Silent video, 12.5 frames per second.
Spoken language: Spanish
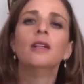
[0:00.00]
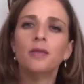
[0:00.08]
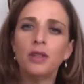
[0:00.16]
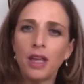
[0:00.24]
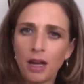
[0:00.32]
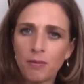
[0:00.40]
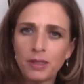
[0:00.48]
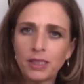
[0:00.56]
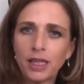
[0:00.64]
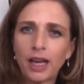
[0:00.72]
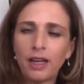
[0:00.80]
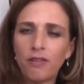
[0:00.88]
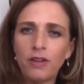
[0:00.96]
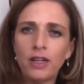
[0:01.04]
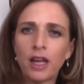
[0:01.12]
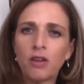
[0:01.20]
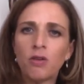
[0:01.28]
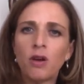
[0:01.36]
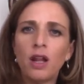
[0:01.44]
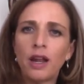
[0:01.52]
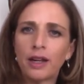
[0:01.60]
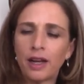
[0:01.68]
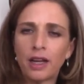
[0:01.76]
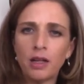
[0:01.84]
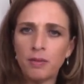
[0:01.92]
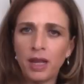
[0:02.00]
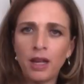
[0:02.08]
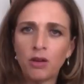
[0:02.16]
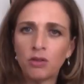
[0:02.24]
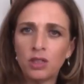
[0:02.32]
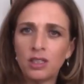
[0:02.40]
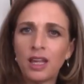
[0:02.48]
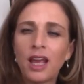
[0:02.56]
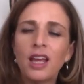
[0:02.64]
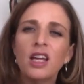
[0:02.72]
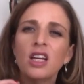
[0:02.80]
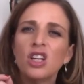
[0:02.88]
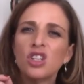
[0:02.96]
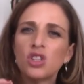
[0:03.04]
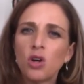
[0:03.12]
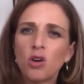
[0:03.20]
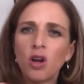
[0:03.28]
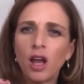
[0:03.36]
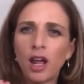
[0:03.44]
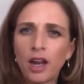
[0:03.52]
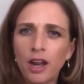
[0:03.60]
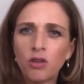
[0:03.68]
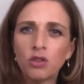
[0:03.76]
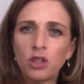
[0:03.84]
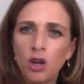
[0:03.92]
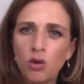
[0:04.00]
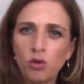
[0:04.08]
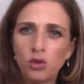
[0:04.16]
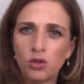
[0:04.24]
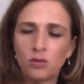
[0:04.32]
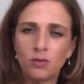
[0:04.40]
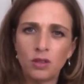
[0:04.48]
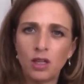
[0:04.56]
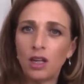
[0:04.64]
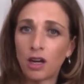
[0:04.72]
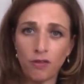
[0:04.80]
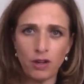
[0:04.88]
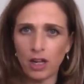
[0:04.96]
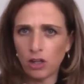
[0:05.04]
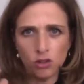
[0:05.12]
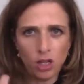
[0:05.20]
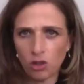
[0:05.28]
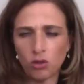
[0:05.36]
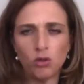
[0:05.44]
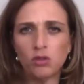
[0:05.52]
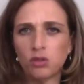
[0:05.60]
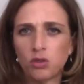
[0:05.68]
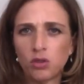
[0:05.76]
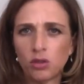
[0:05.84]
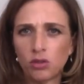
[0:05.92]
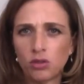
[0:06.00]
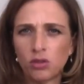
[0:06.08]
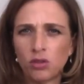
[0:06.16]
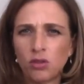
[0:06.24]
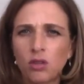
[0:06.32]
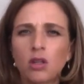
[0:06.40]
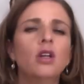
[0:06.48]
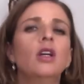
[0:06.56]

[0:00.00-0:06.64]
Y en el mensaje de fin de año el Arcángel Miguel nos dice, son guerreros de luz, refiriéndose a todos nosotros, ¿no?